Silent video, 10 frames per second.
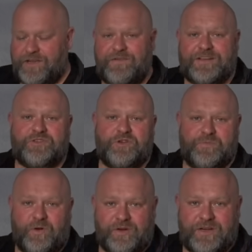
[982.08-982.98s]

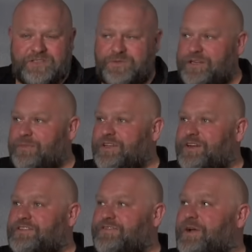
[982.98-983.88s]
kwasoodporne, żeby nam
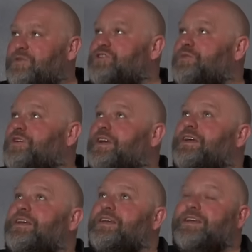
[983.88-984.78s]
nie rdzewiały, żeby one
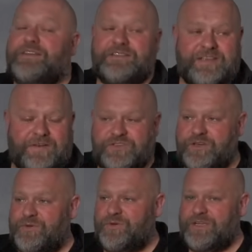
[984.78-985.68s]

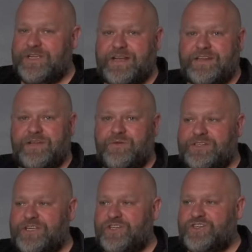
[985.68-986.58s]
zawsze były jak
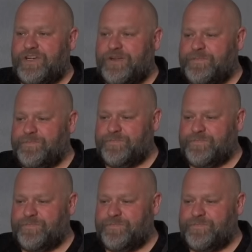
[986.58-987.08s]
najładniejsze